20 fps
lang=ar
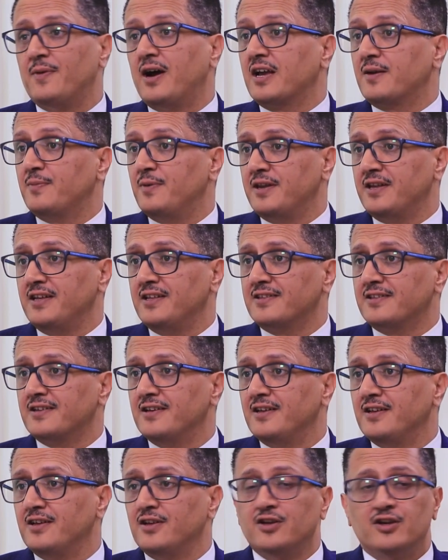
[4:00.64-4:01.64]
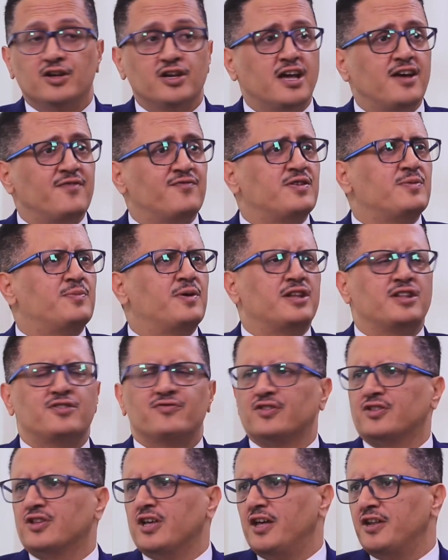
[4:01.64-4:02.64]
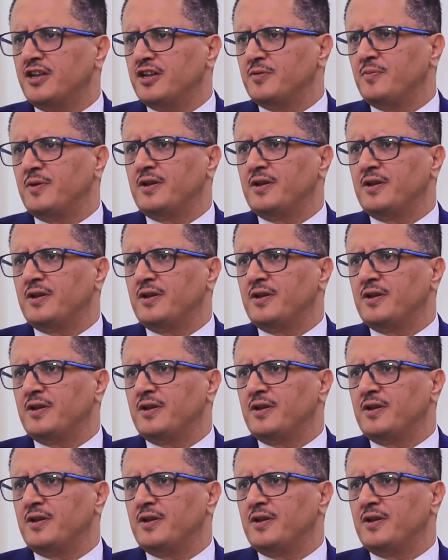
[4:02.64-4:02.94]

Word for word: معك بريد كان في بريد في التحرير